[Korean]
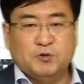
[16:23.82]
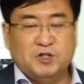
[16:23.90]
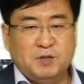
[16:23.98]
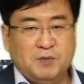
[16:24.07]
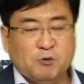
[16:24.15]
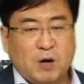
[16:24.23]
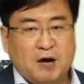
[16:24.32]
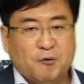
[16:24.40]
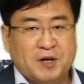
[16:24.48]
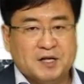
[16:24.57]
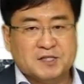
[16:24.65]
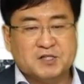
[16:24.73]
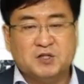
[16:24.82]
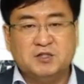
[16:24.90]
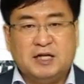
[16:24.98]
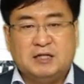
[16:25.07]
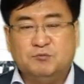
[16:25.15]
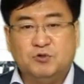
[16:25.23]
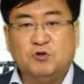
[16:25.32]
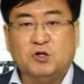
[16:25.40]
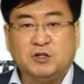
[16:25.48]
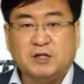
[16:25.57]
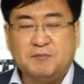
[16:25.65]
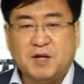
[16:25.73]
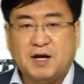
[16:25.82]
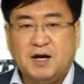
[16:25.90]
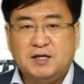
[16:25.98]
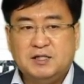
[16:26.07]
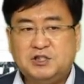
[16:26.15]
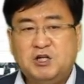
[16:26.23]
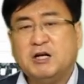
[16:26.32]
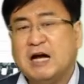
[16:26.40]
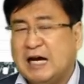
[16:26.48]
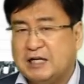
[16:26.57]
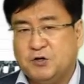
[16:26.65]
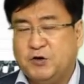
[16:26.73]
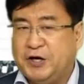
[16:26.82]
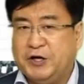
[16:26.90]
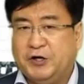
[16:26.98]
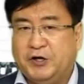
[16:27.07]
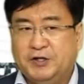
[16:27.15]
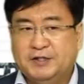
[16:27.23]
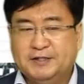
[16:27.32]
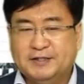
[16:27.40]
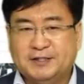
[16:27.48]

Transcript: TV 광고에 나서 선전하는 물건은 어떻합니까? 신뢰가 가는 거예요.